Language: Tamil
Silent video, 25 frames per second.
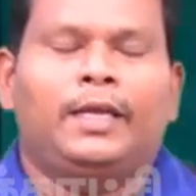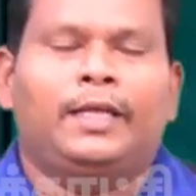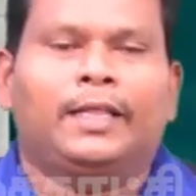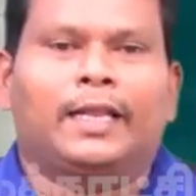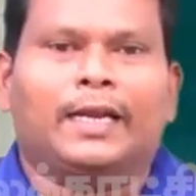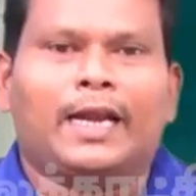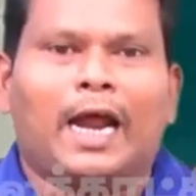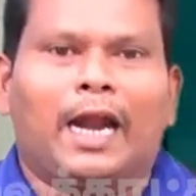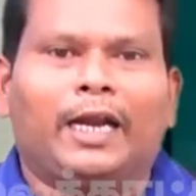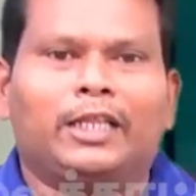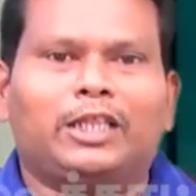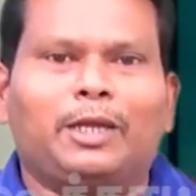
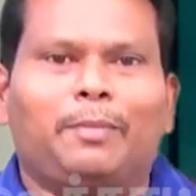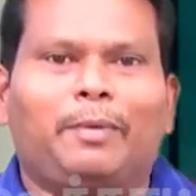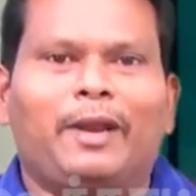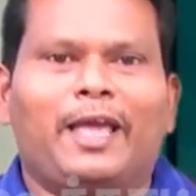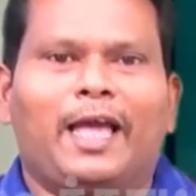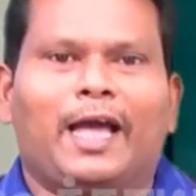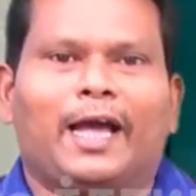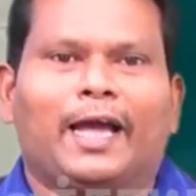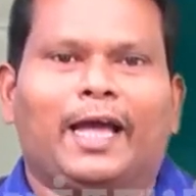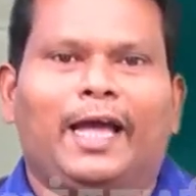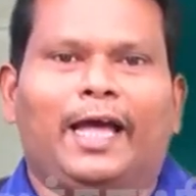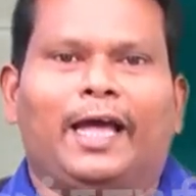இதற்கு
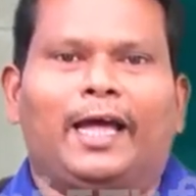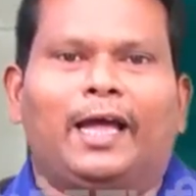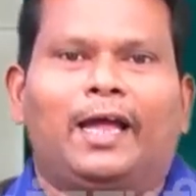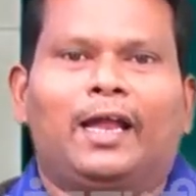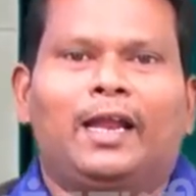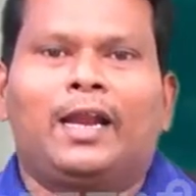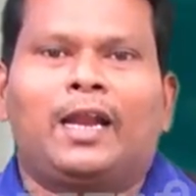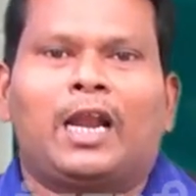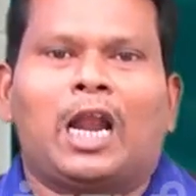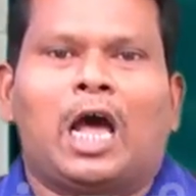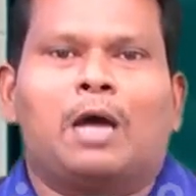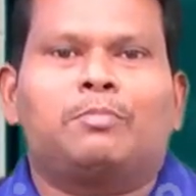அடுத்தபடியாக
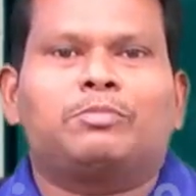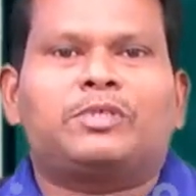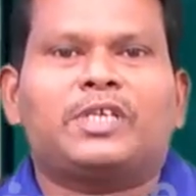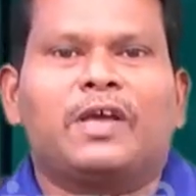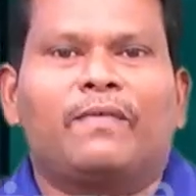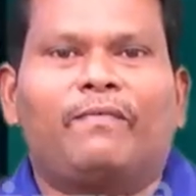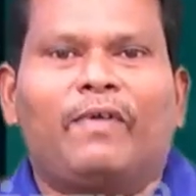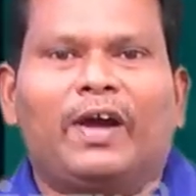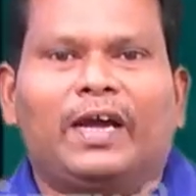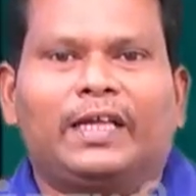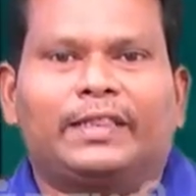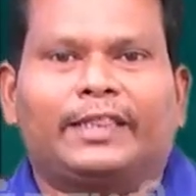நாம்
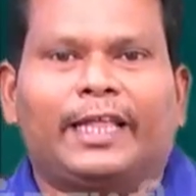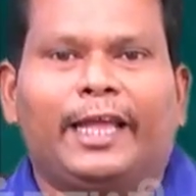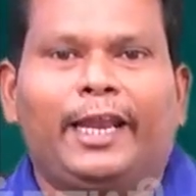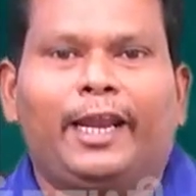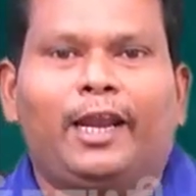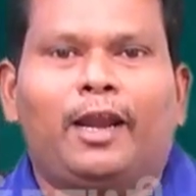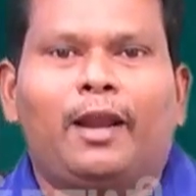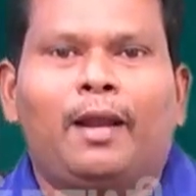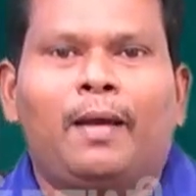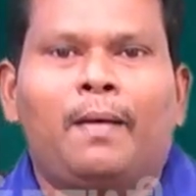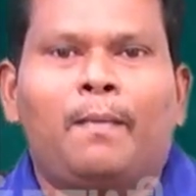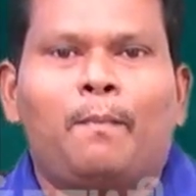
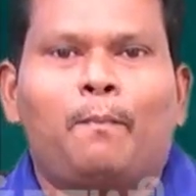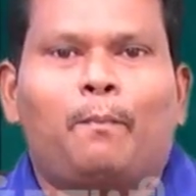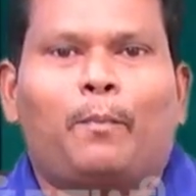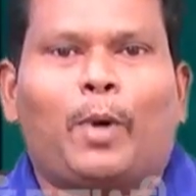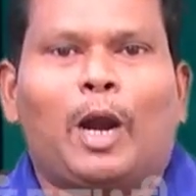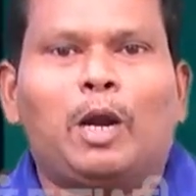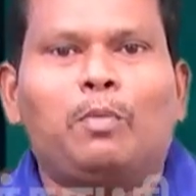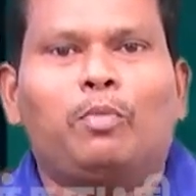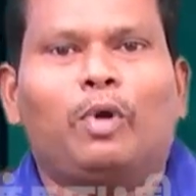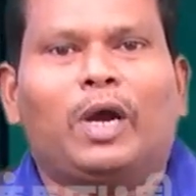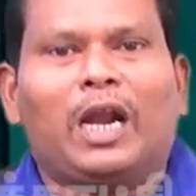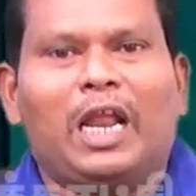செவ்வகத்தின்
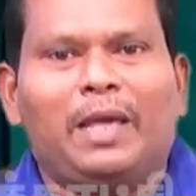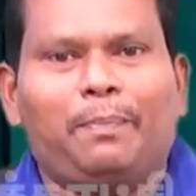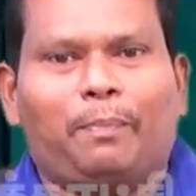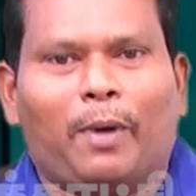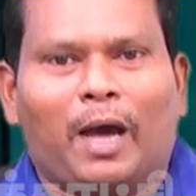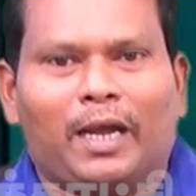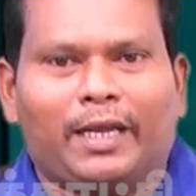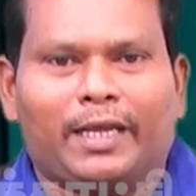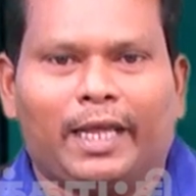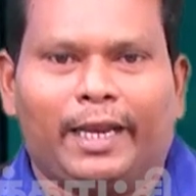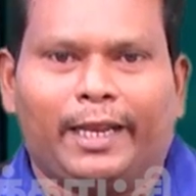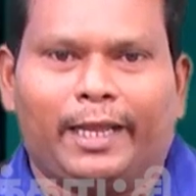பண்புகளை
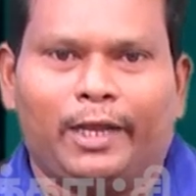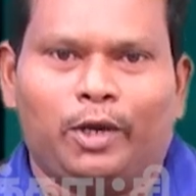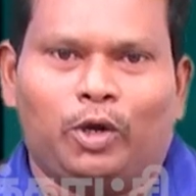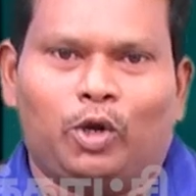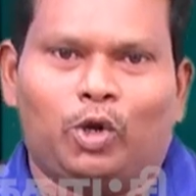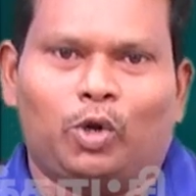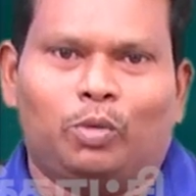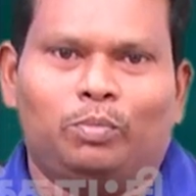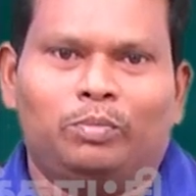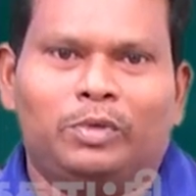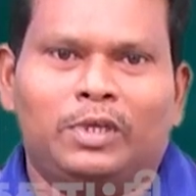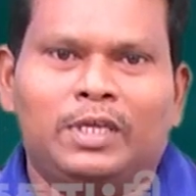பார்க்க
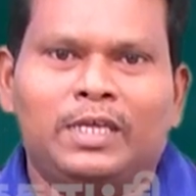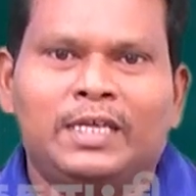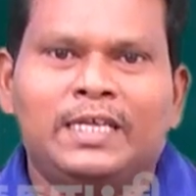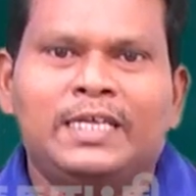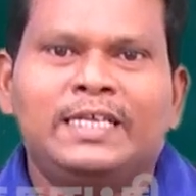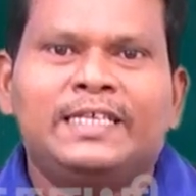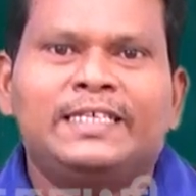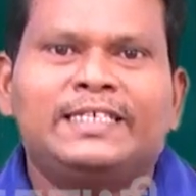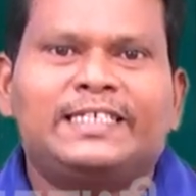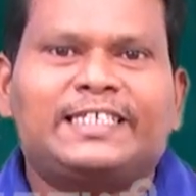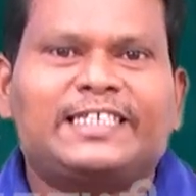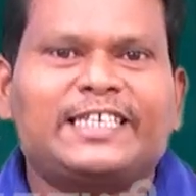இருக்கின்றோம்
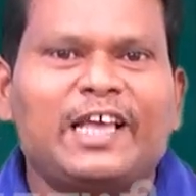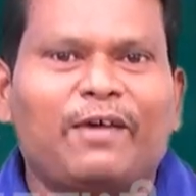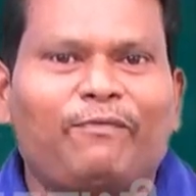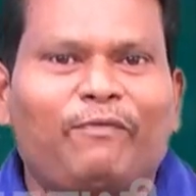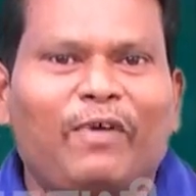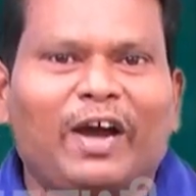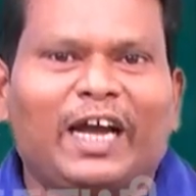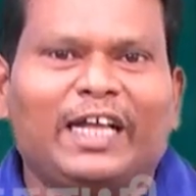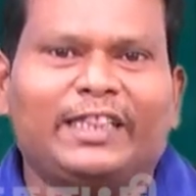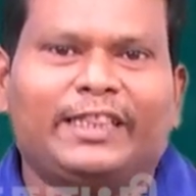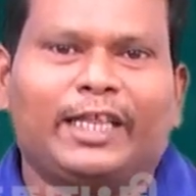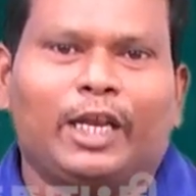
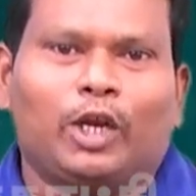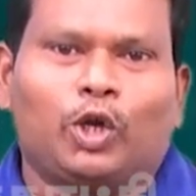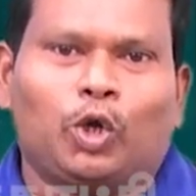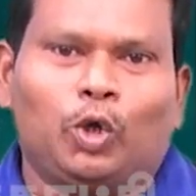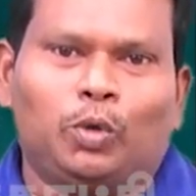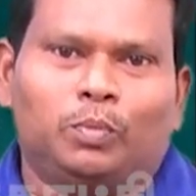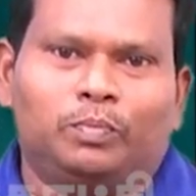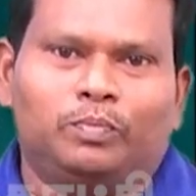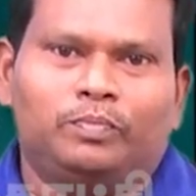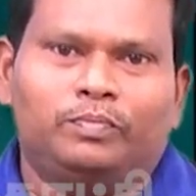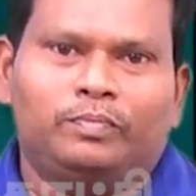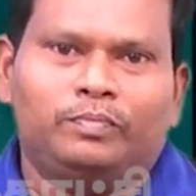
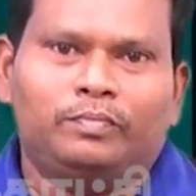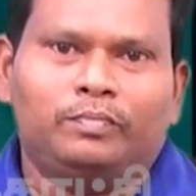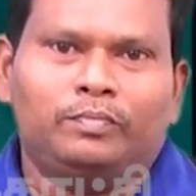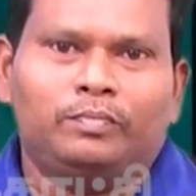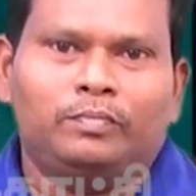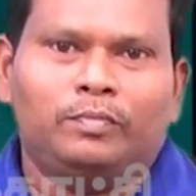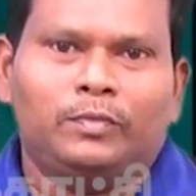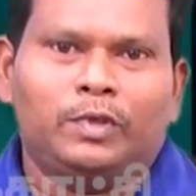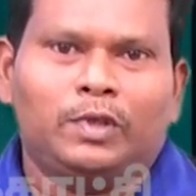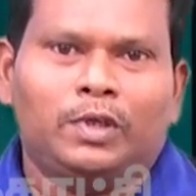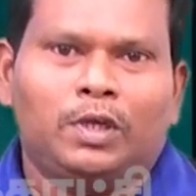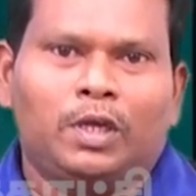செவ்வகத்திற்கும்
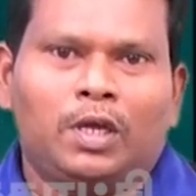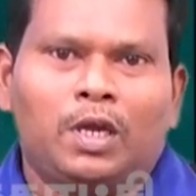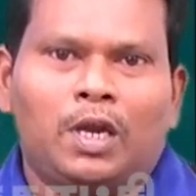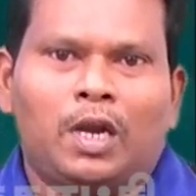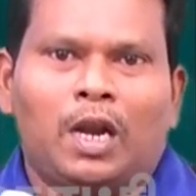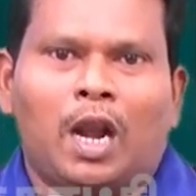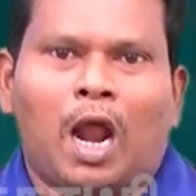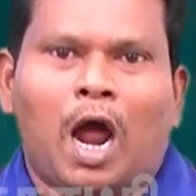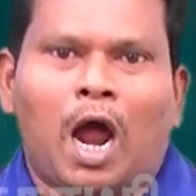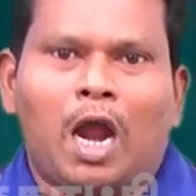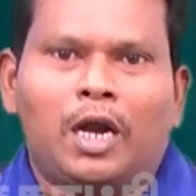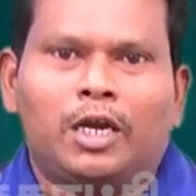
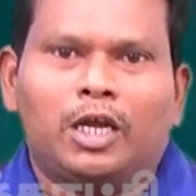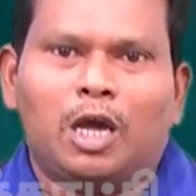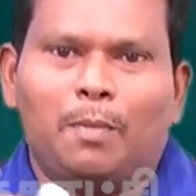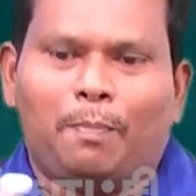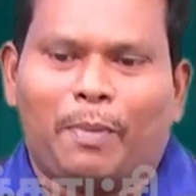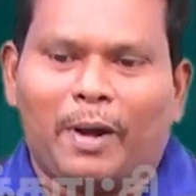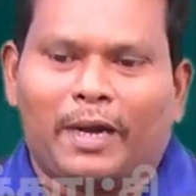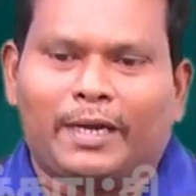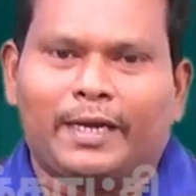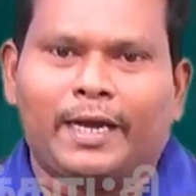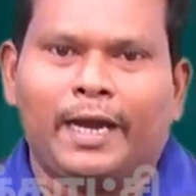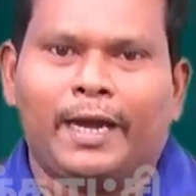நான்கு
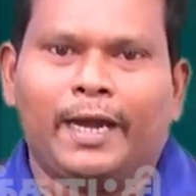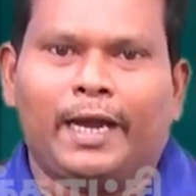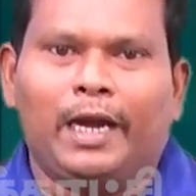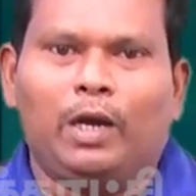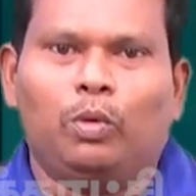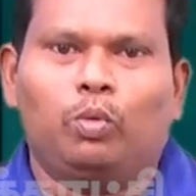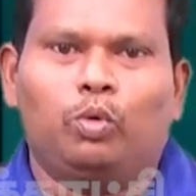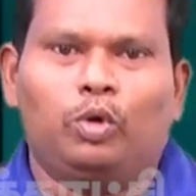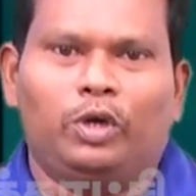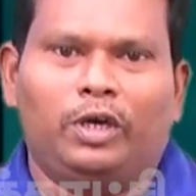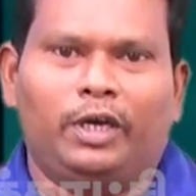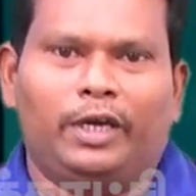
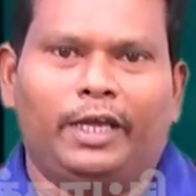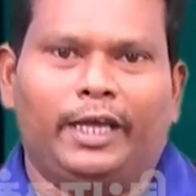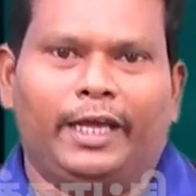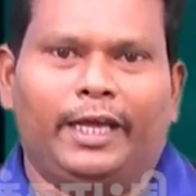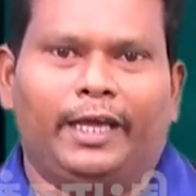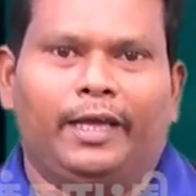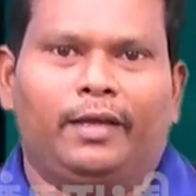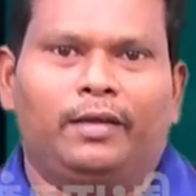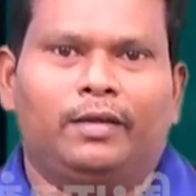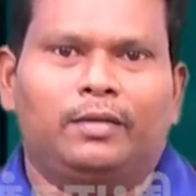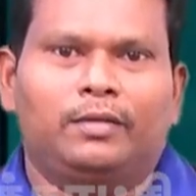பக்கங்கள் உண்டு